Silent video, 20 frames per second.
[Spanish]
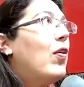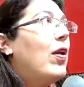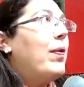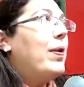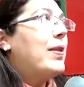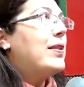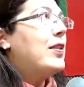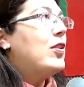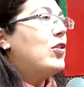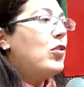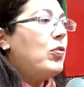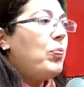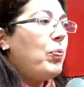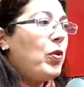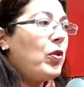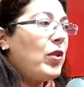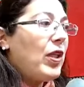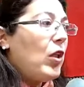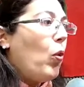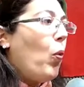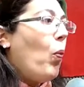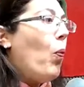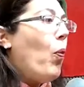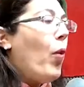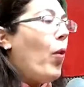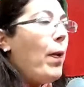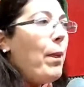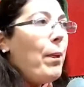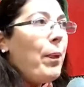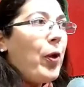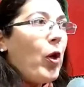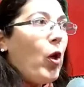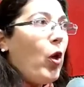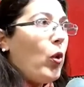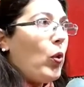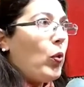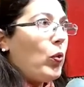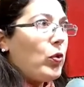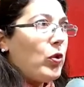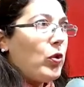A ver, si yo puedo tener un buen
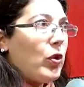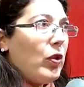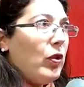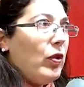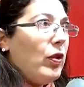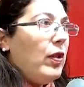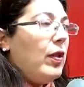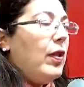producto,